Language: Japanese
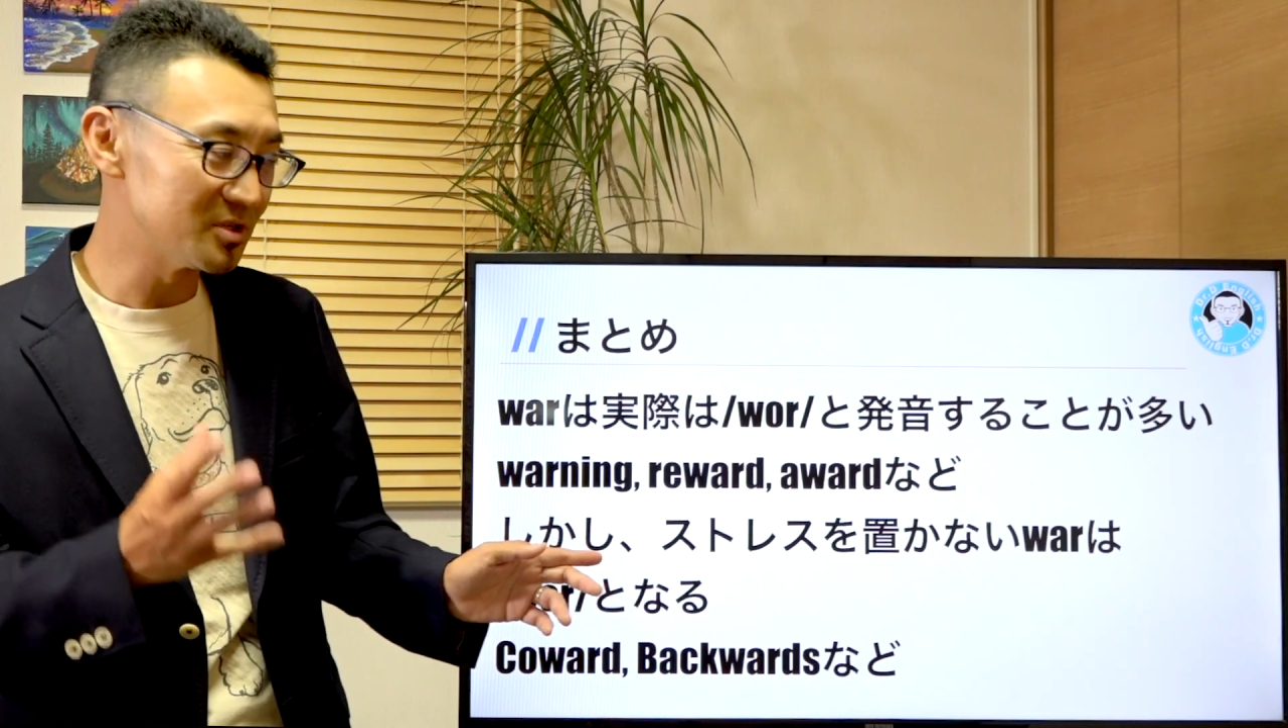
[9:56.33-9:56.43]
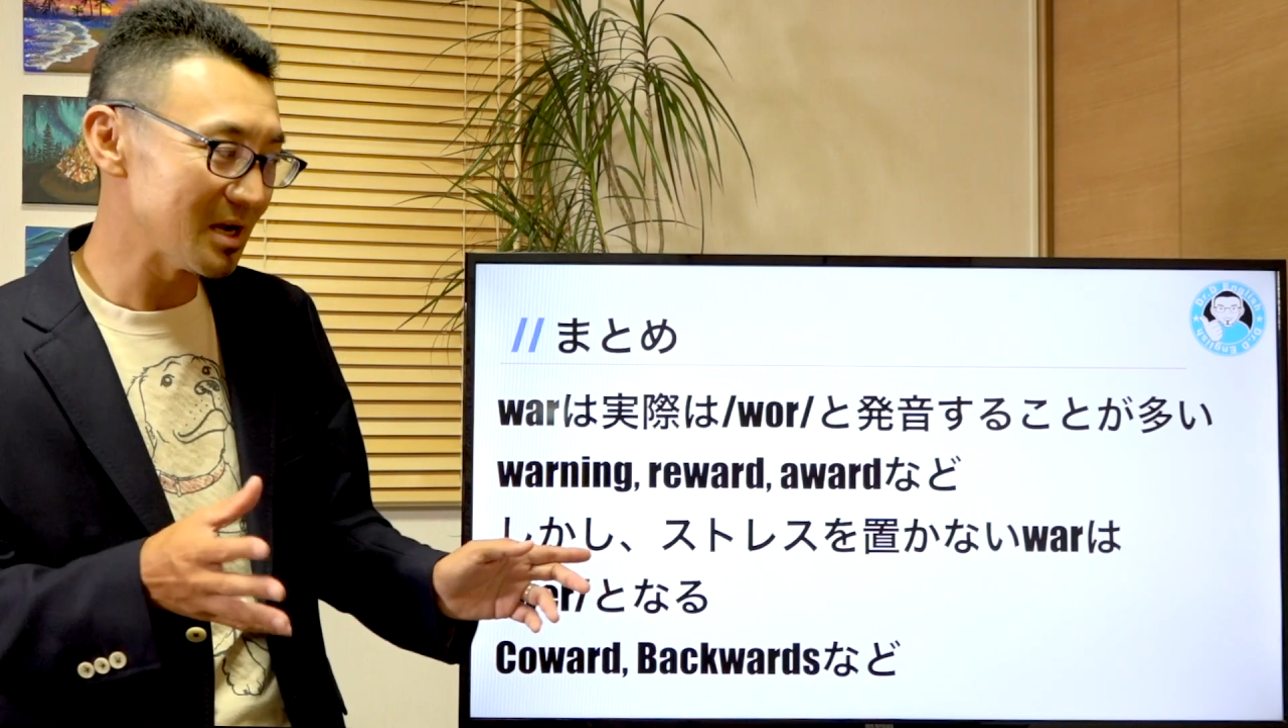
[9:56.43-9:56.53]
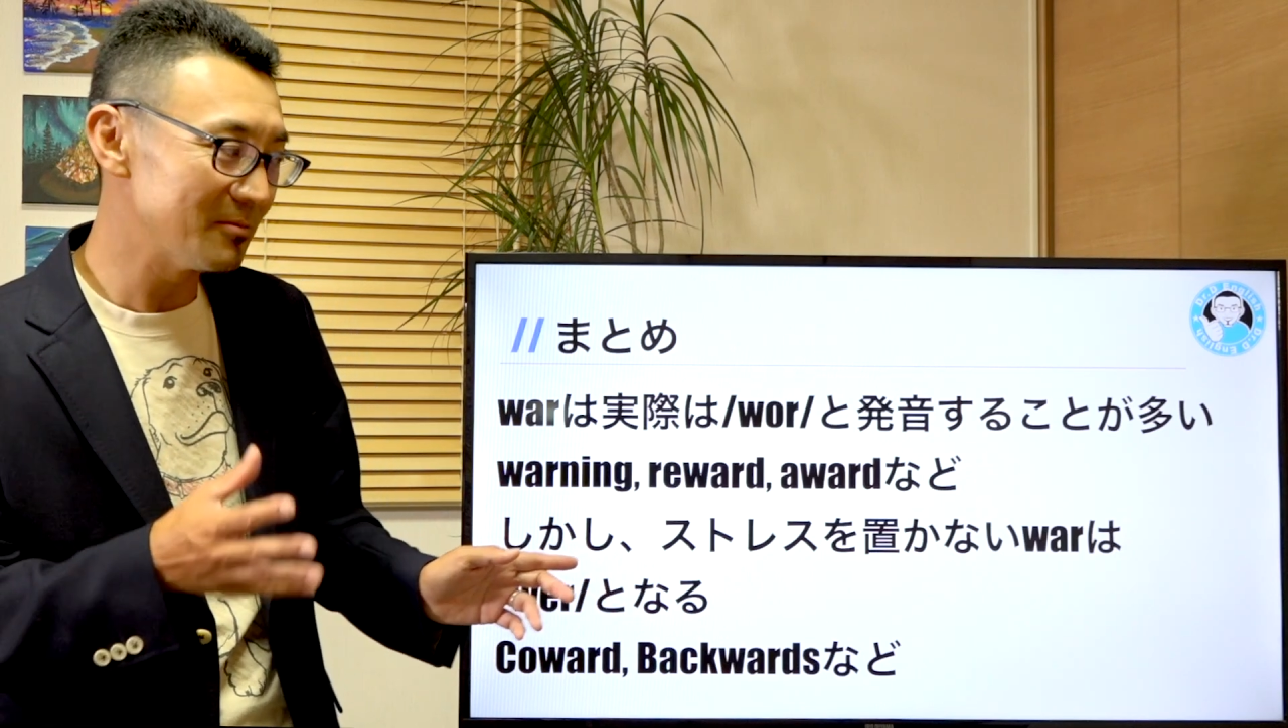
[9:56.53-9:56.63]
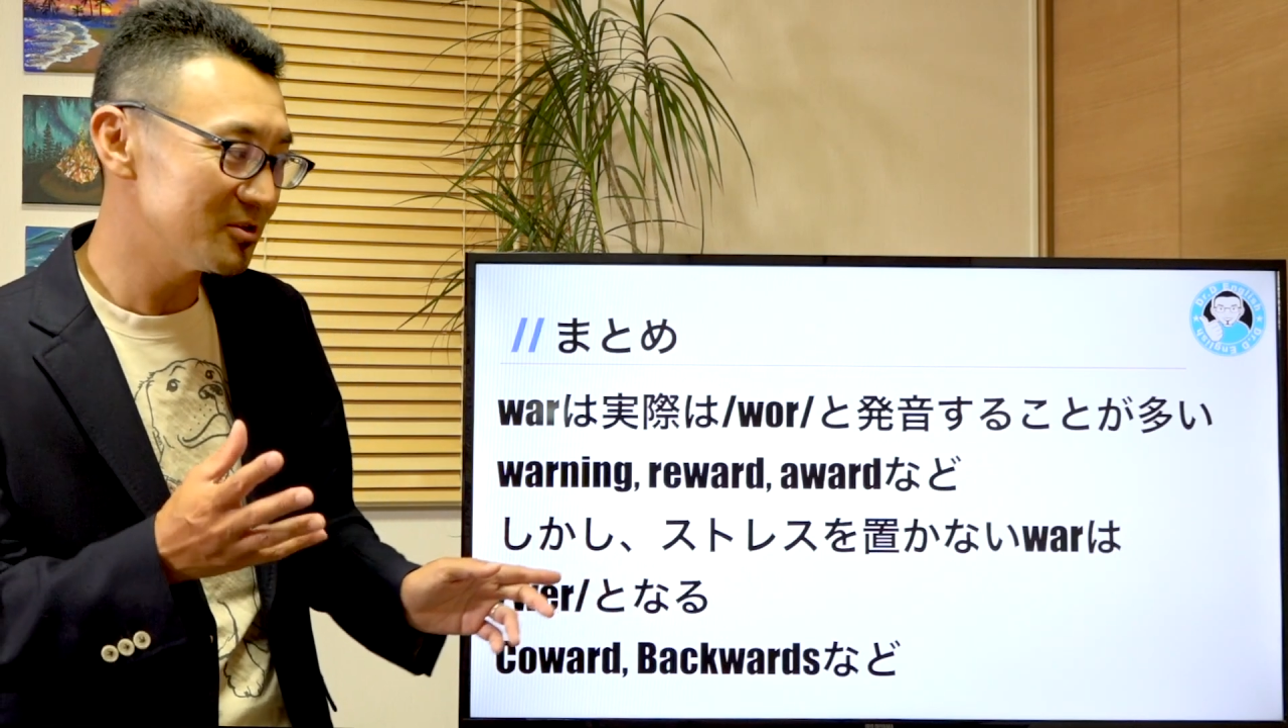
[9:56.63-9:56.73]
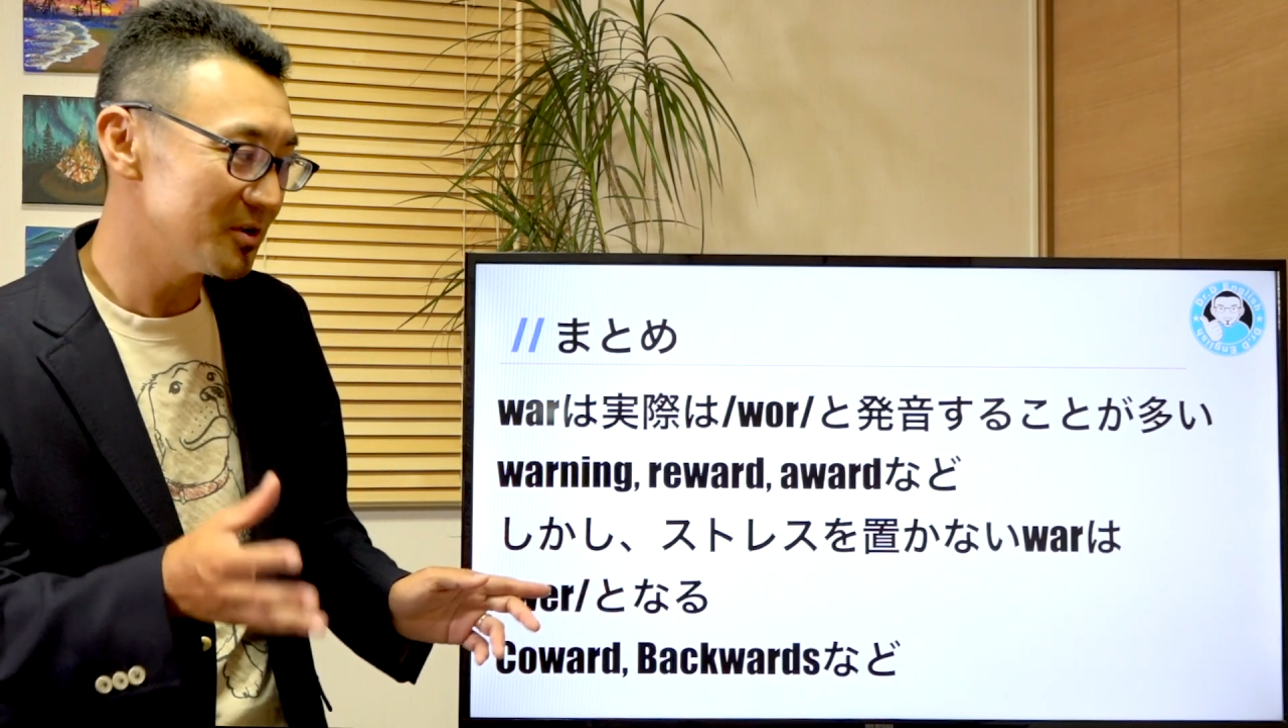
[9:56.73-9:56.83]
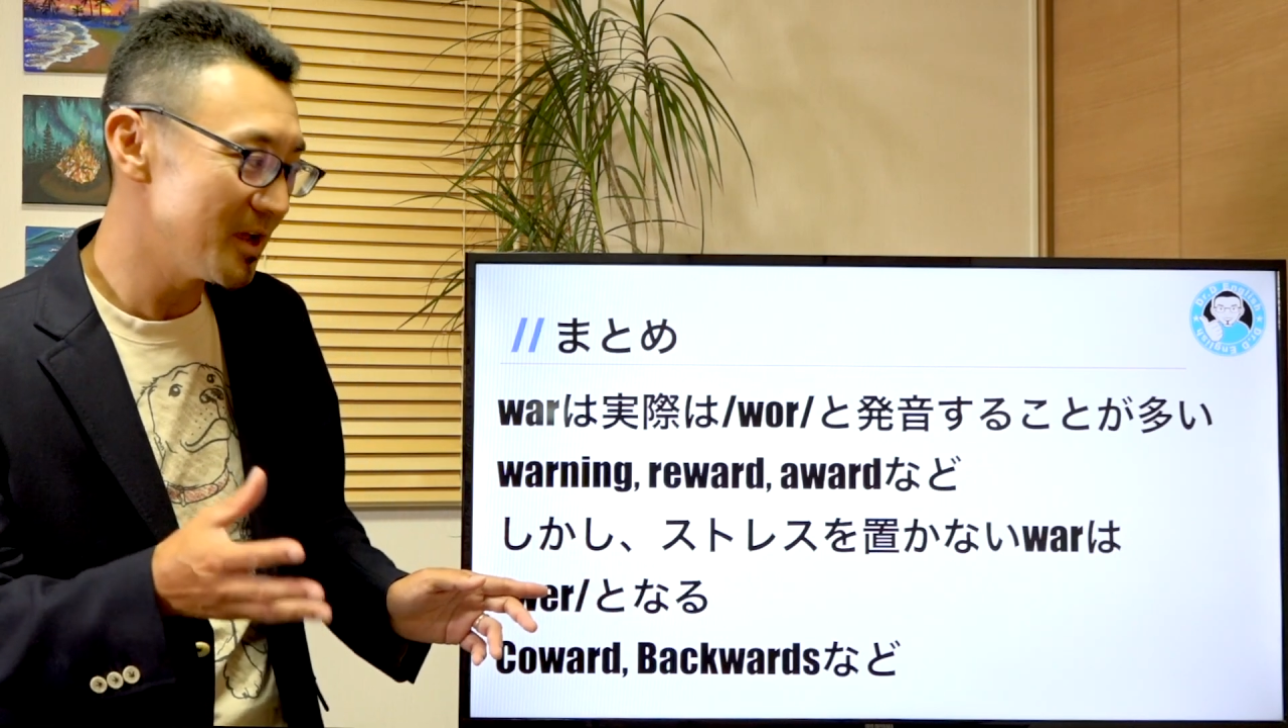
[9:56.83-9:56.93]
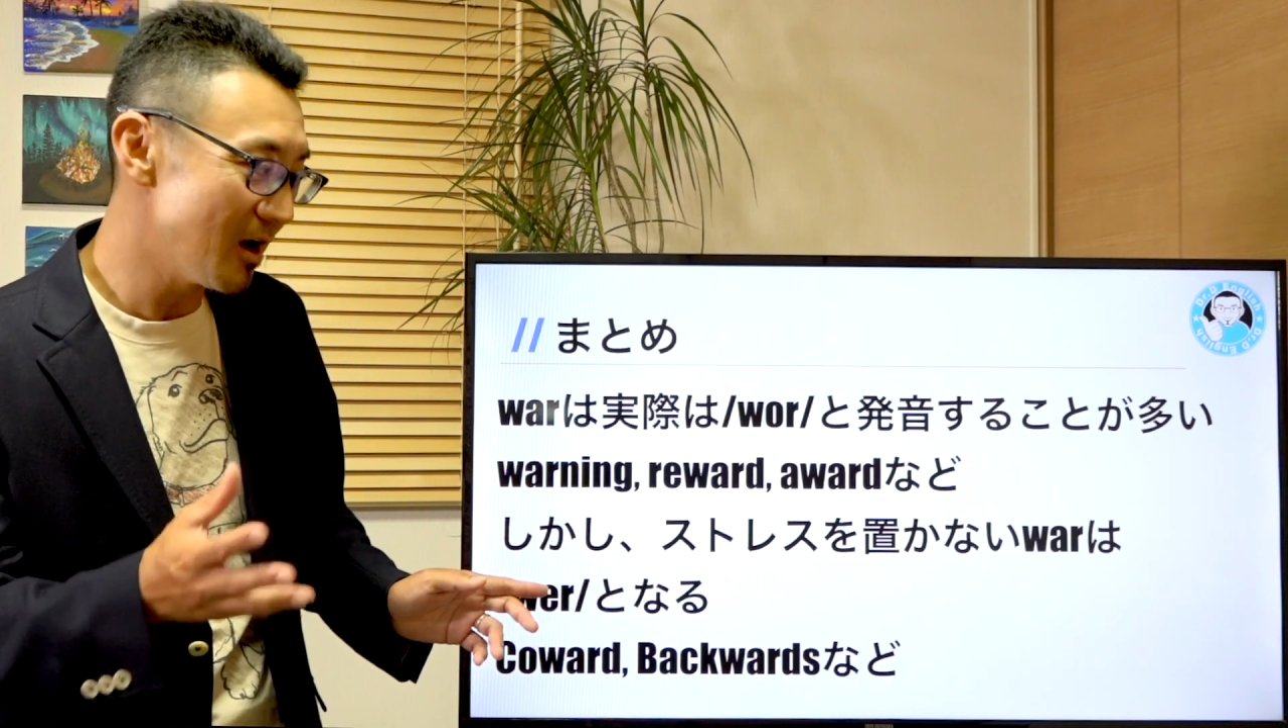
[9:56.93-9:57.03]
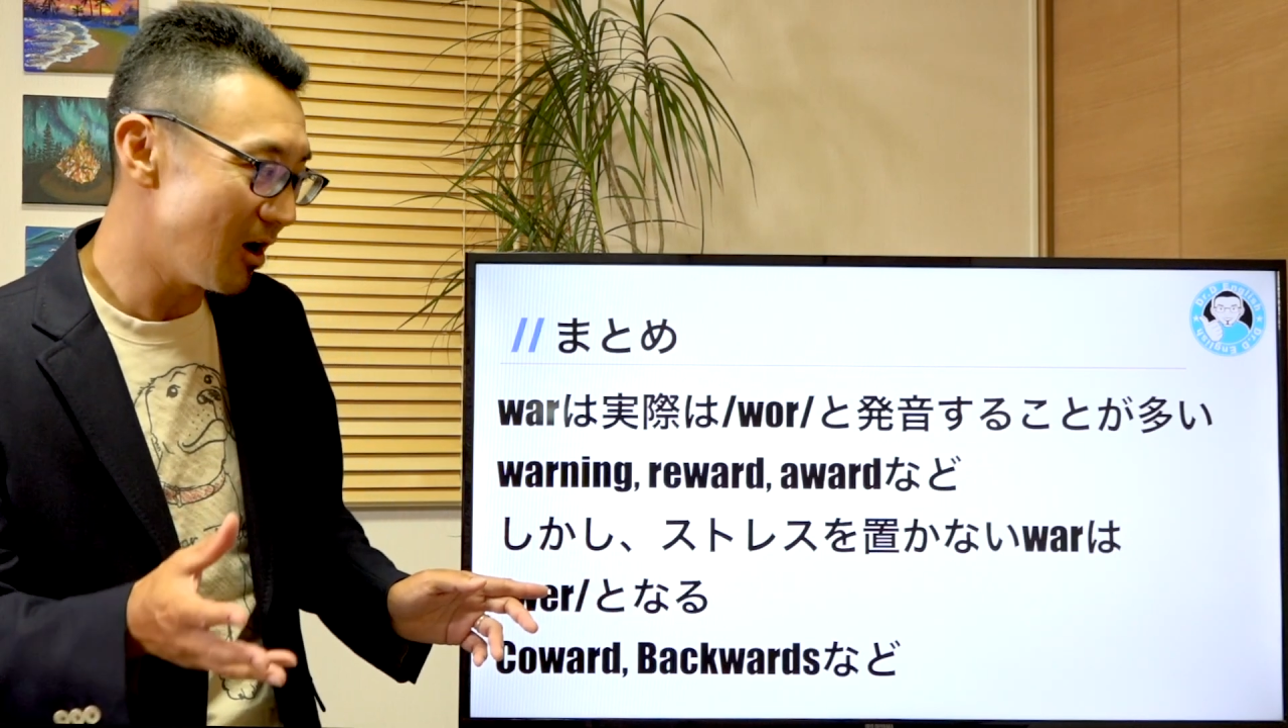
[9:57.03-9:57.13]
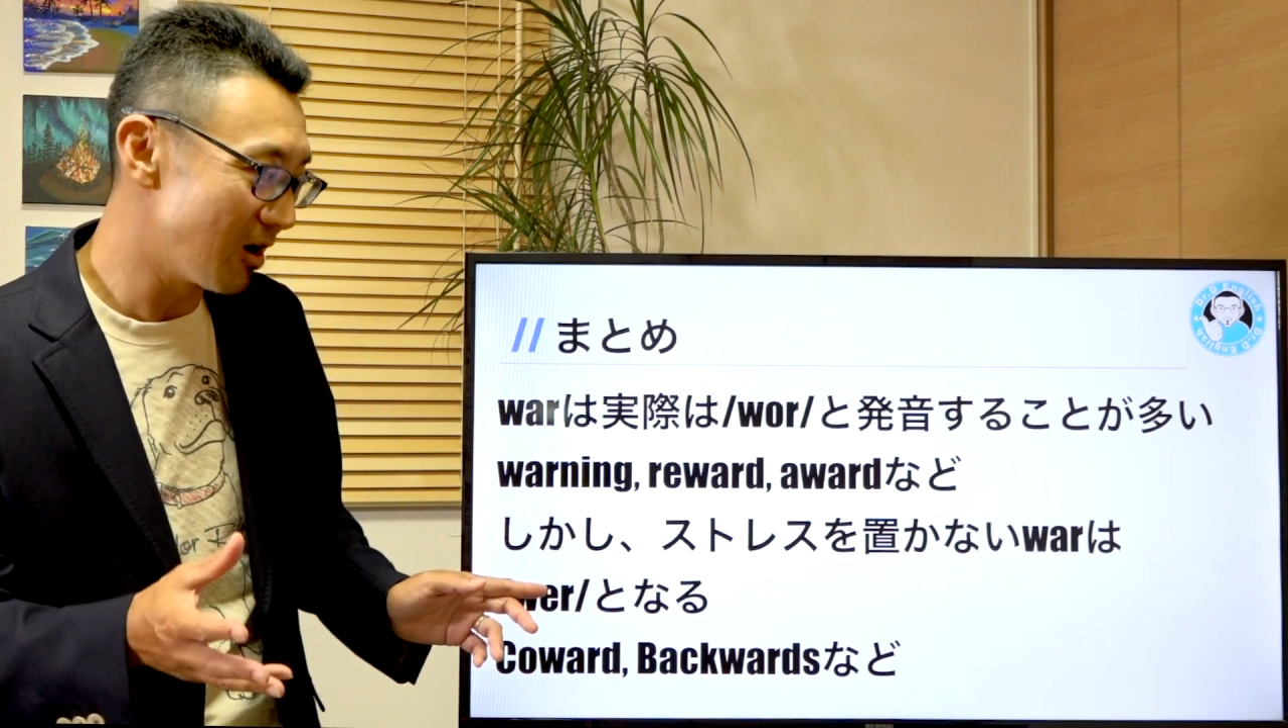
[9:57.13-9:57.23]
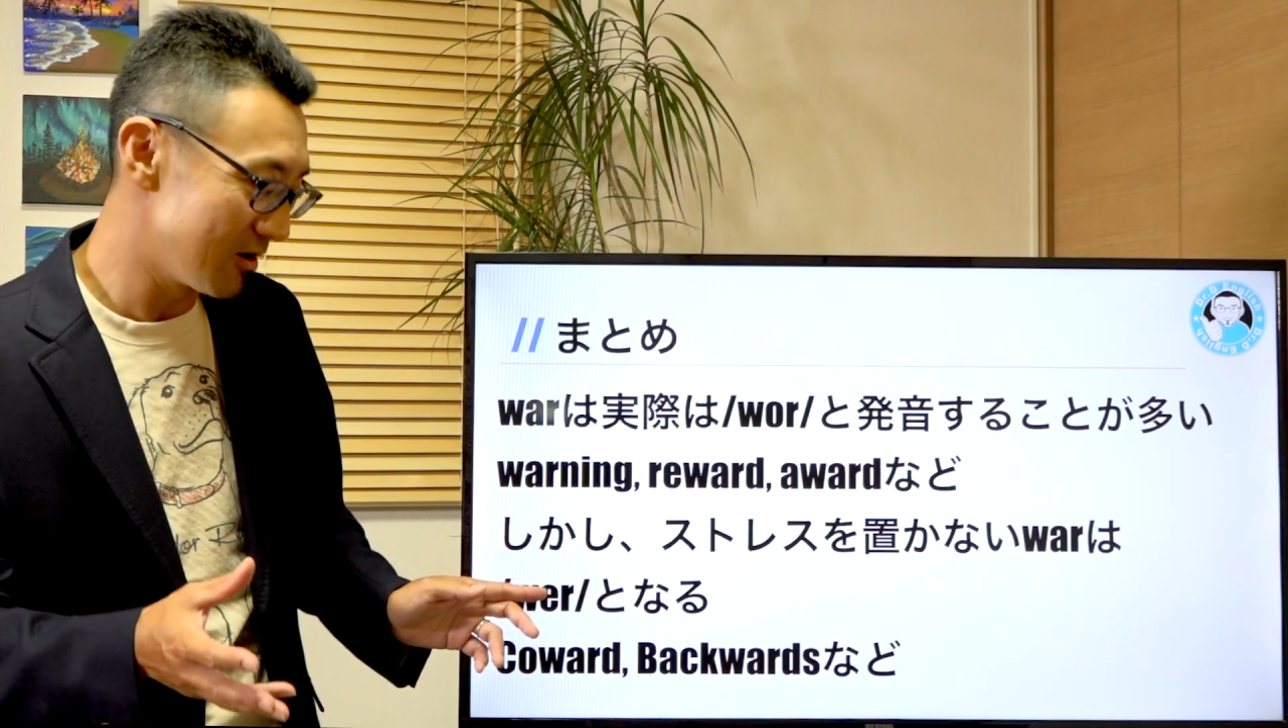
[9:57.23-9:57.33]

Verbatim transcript: WAR